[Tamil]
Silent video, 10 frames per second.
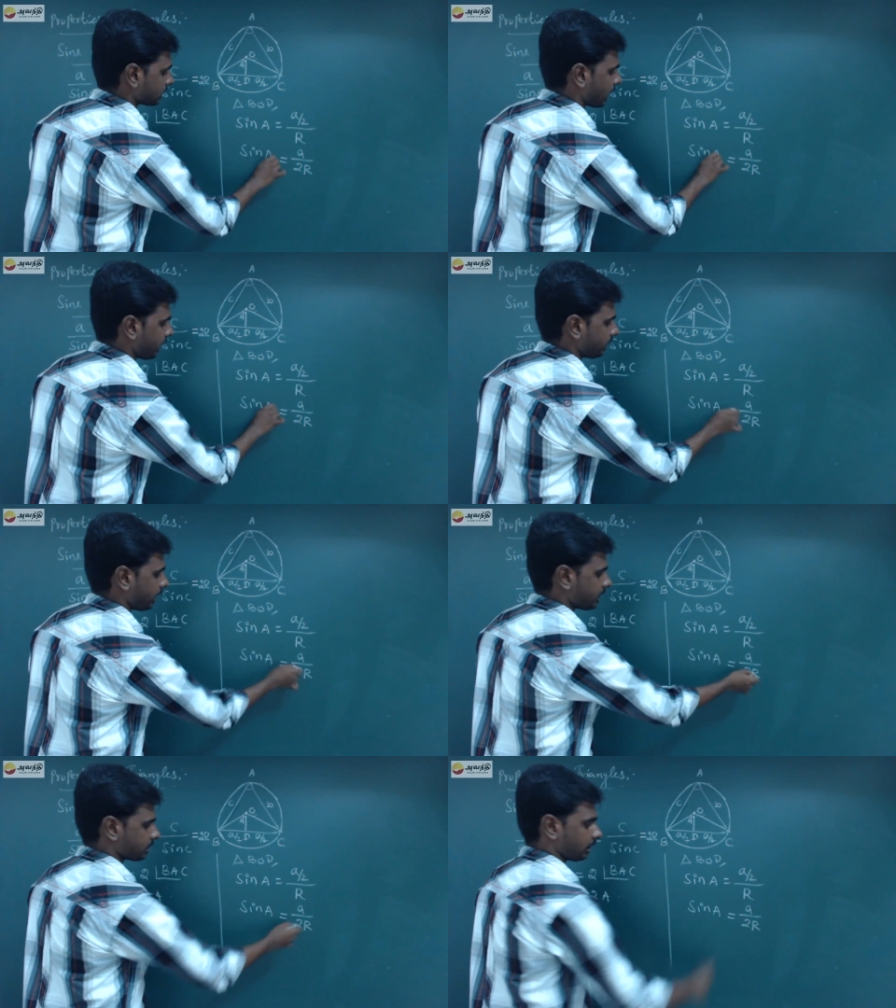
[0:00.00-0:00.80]
sin
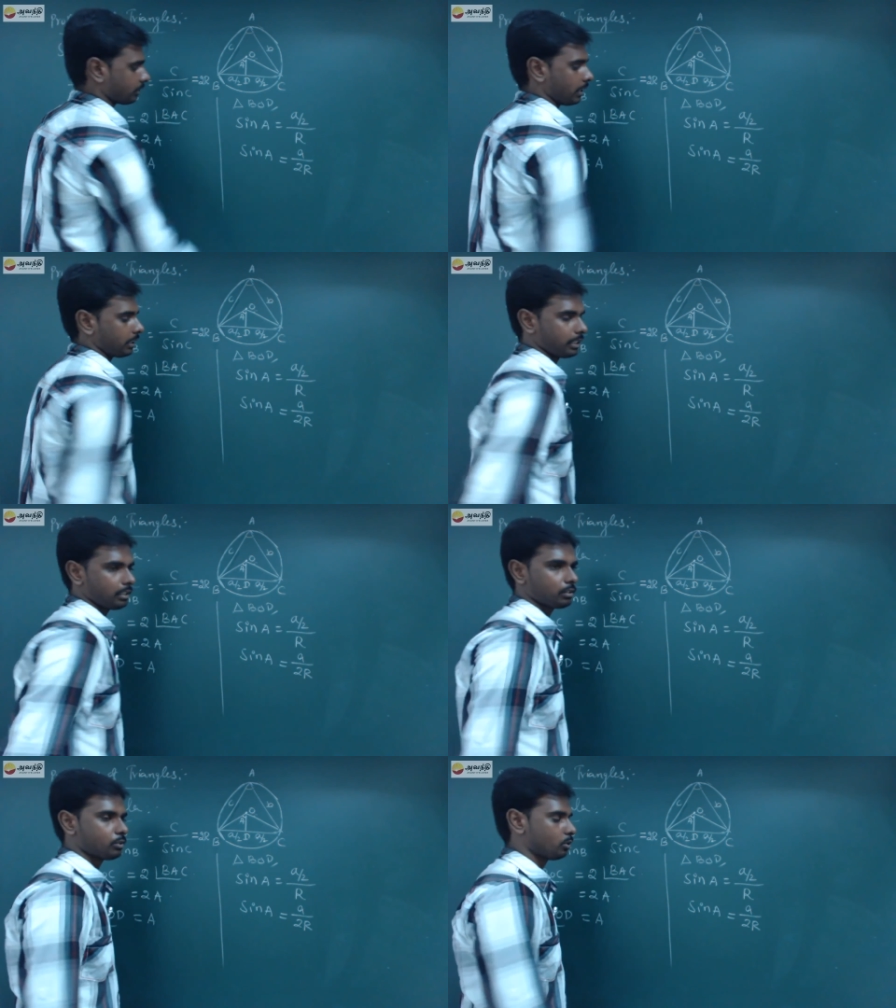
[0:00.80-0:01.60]
a is equal to
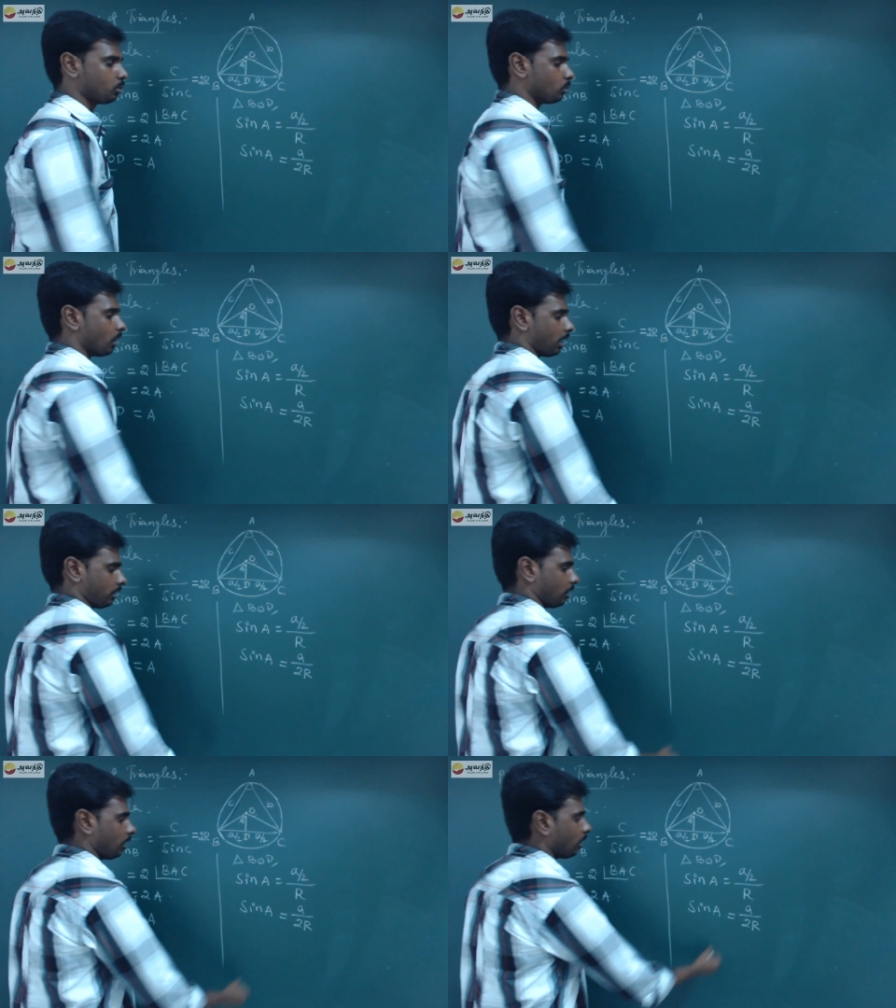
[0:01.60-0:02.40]

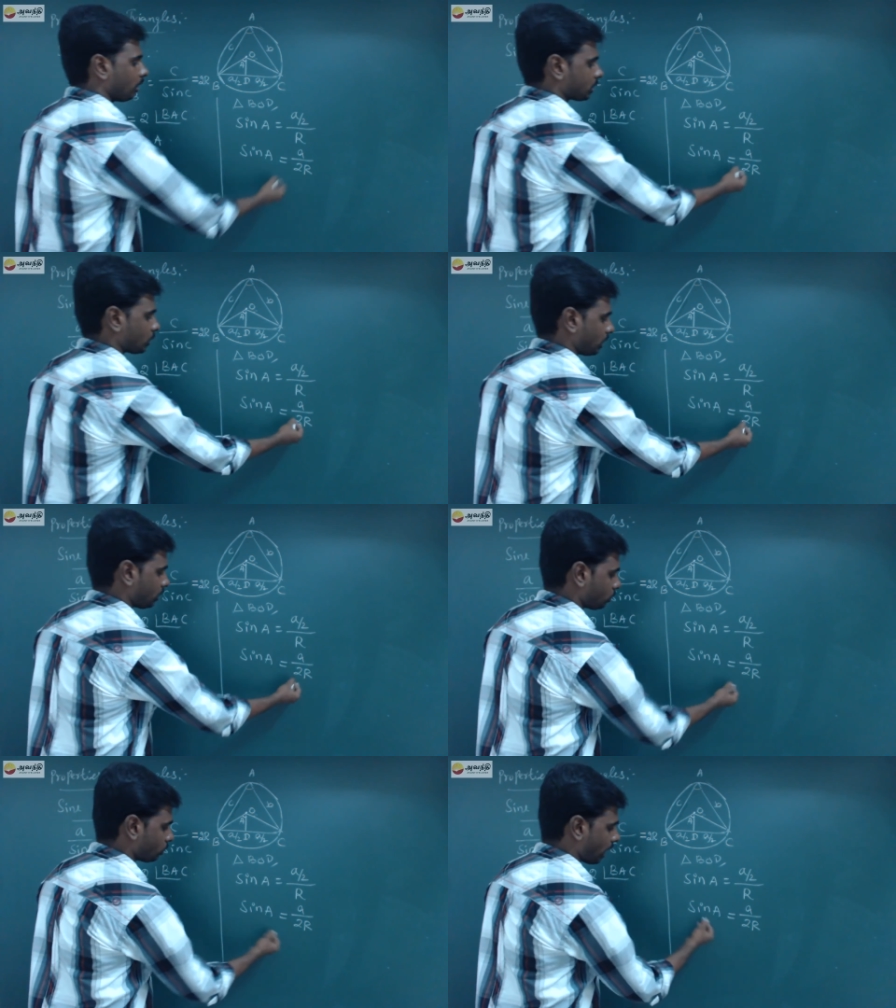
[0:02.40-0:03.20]
2r ஸோ இந்த
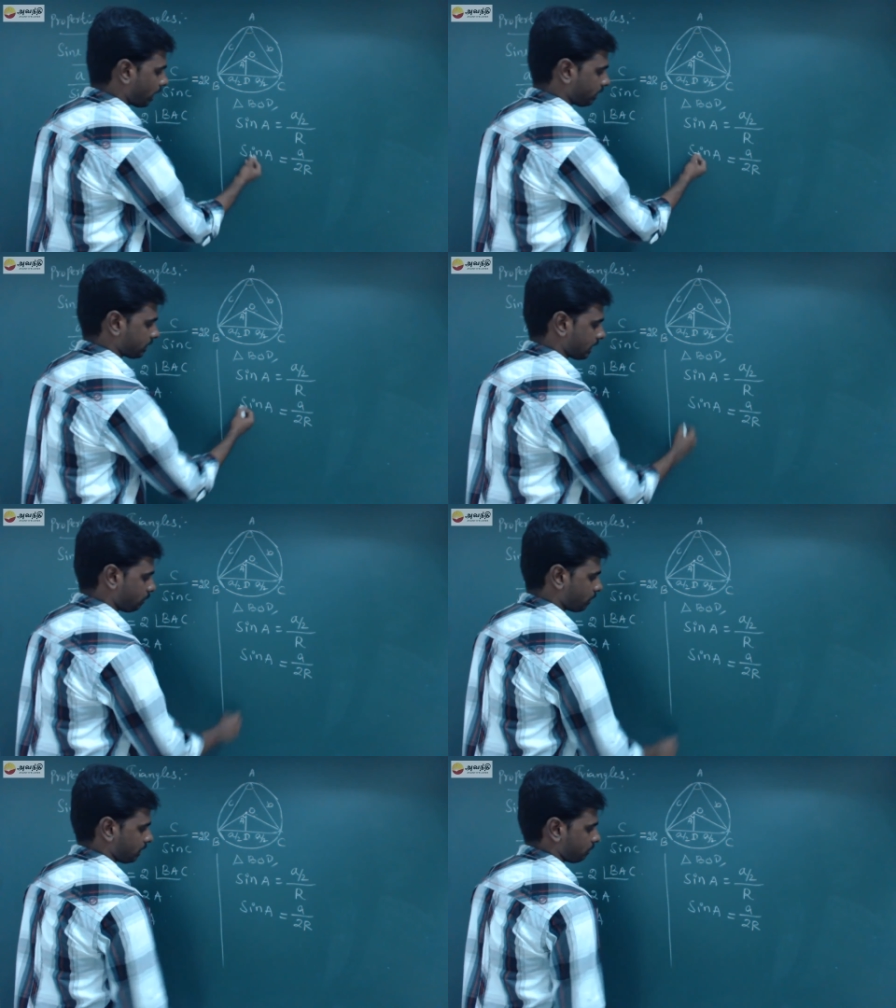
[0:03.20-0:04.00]
டூ ஆர் அந்த
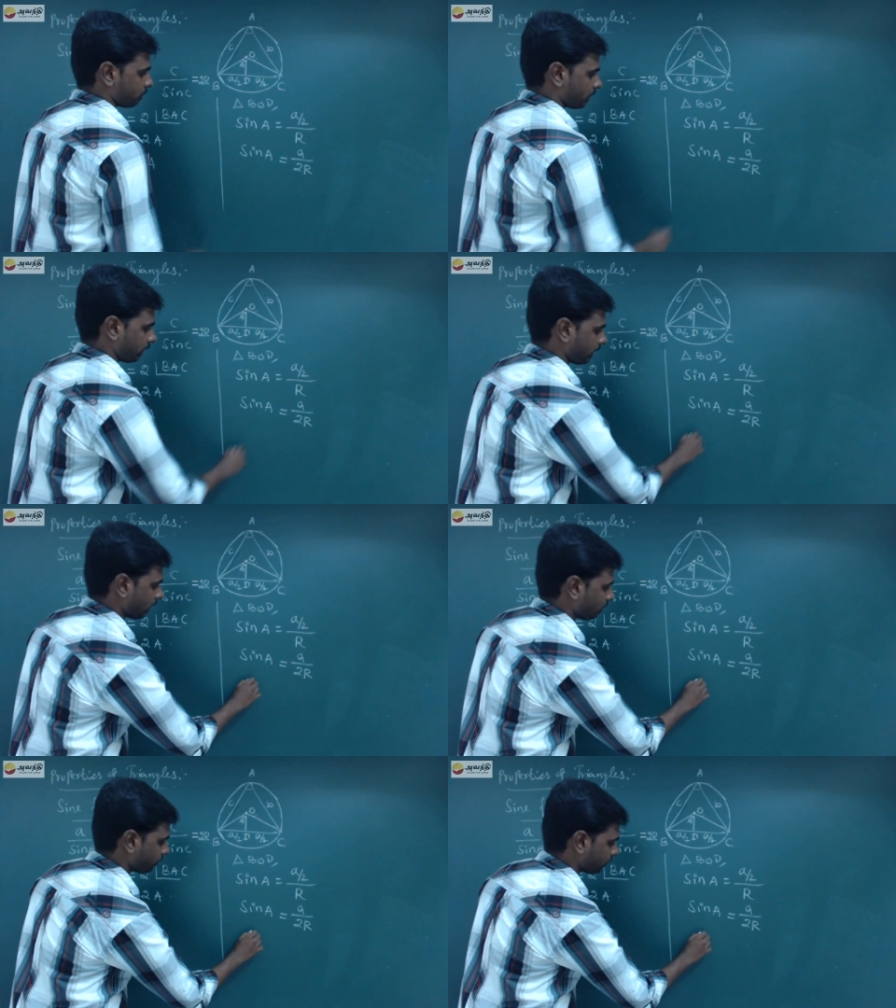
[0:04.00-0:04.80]
சைட் மல்டிபிள் பண்ணுங்க
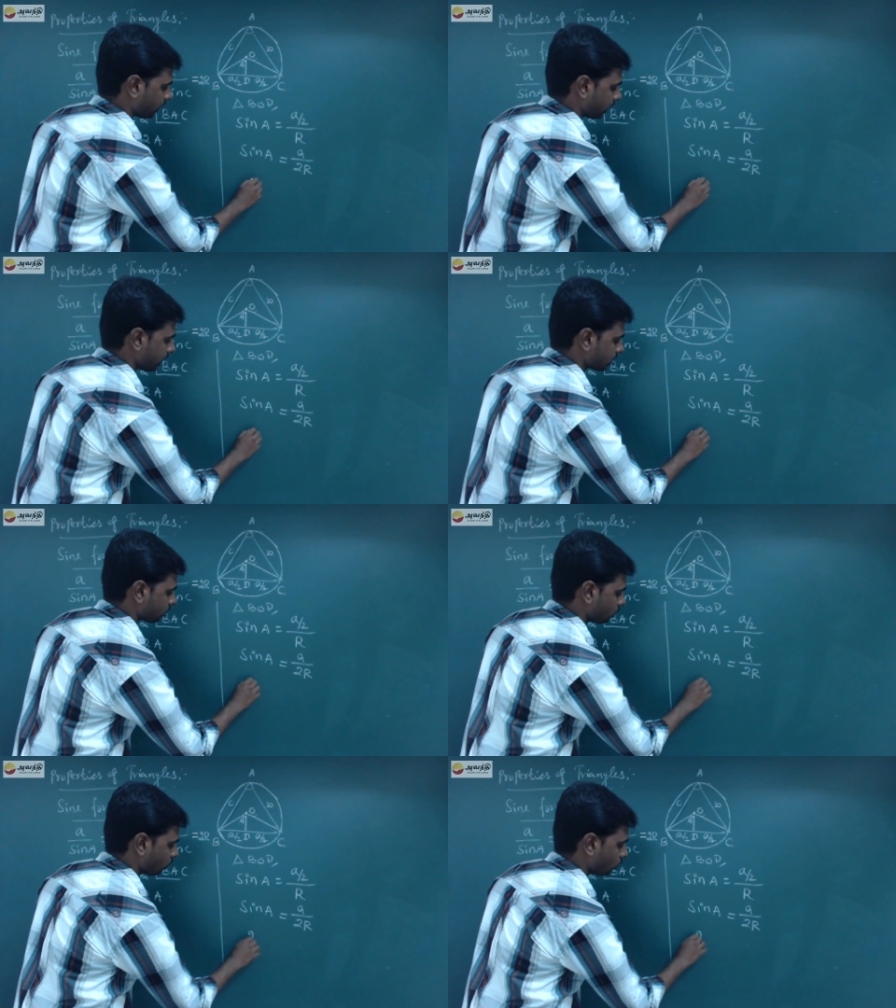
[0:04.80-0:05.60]
தட் இஸ்
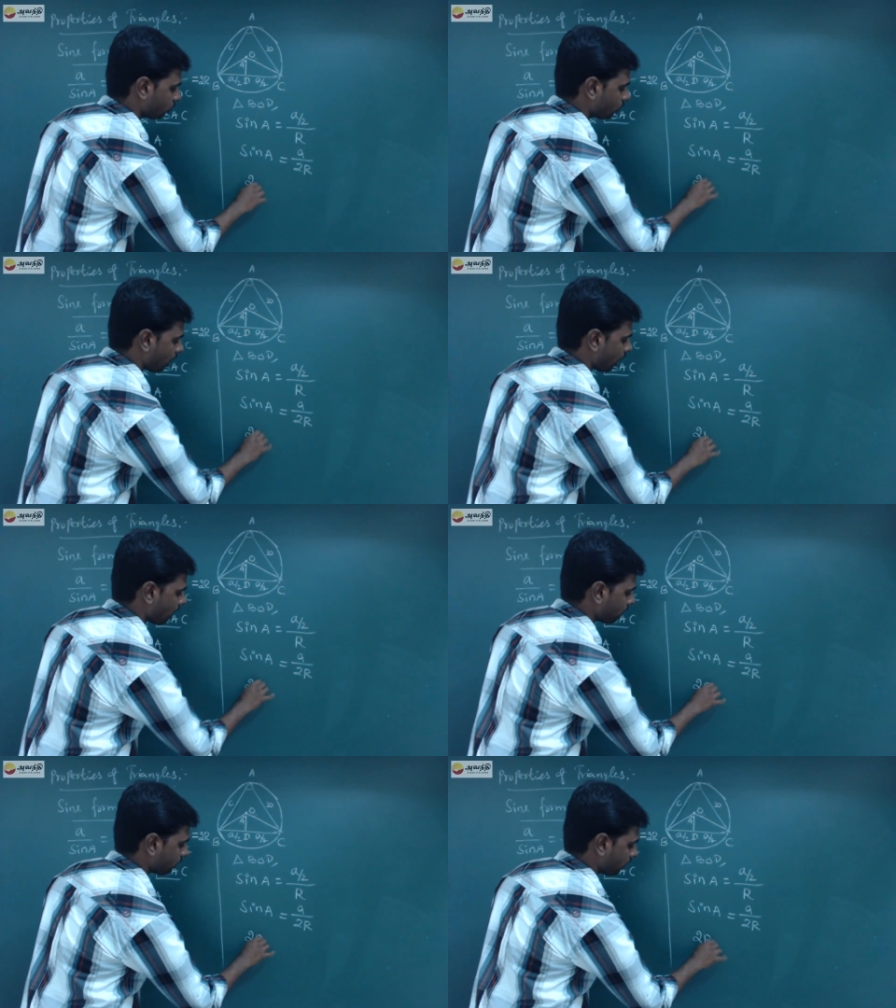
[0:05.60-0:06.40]
டூ
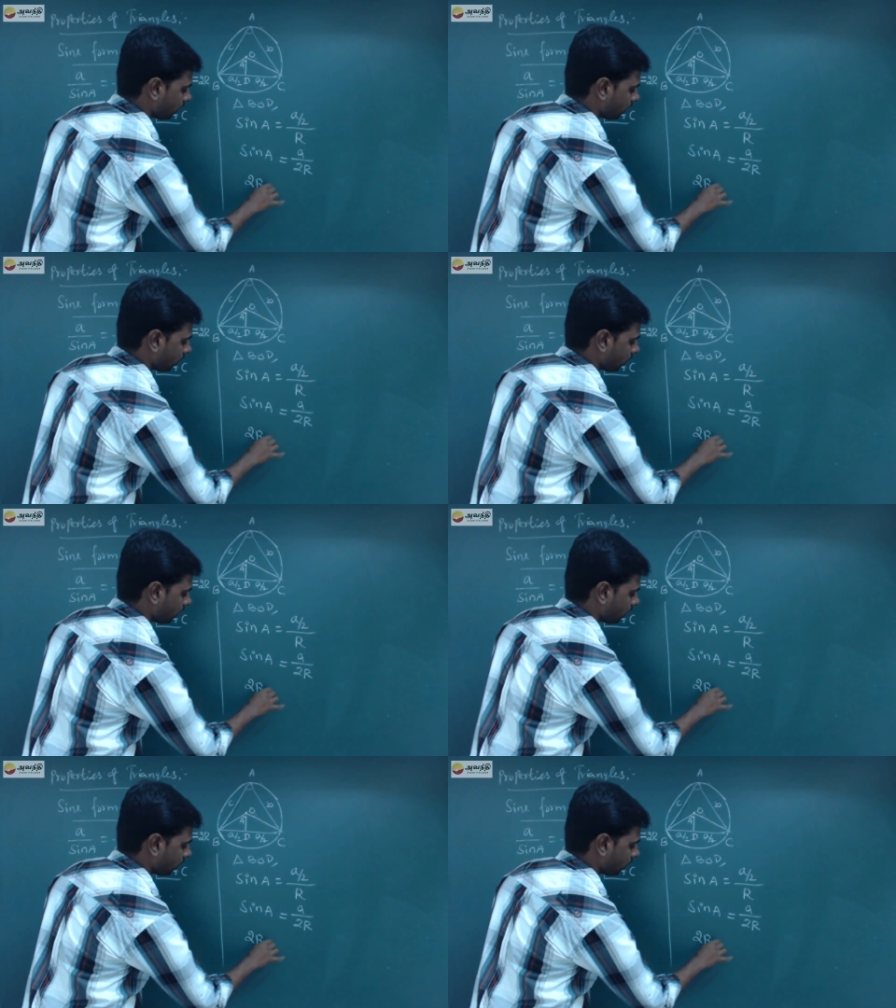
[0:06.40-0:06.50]
ஆர்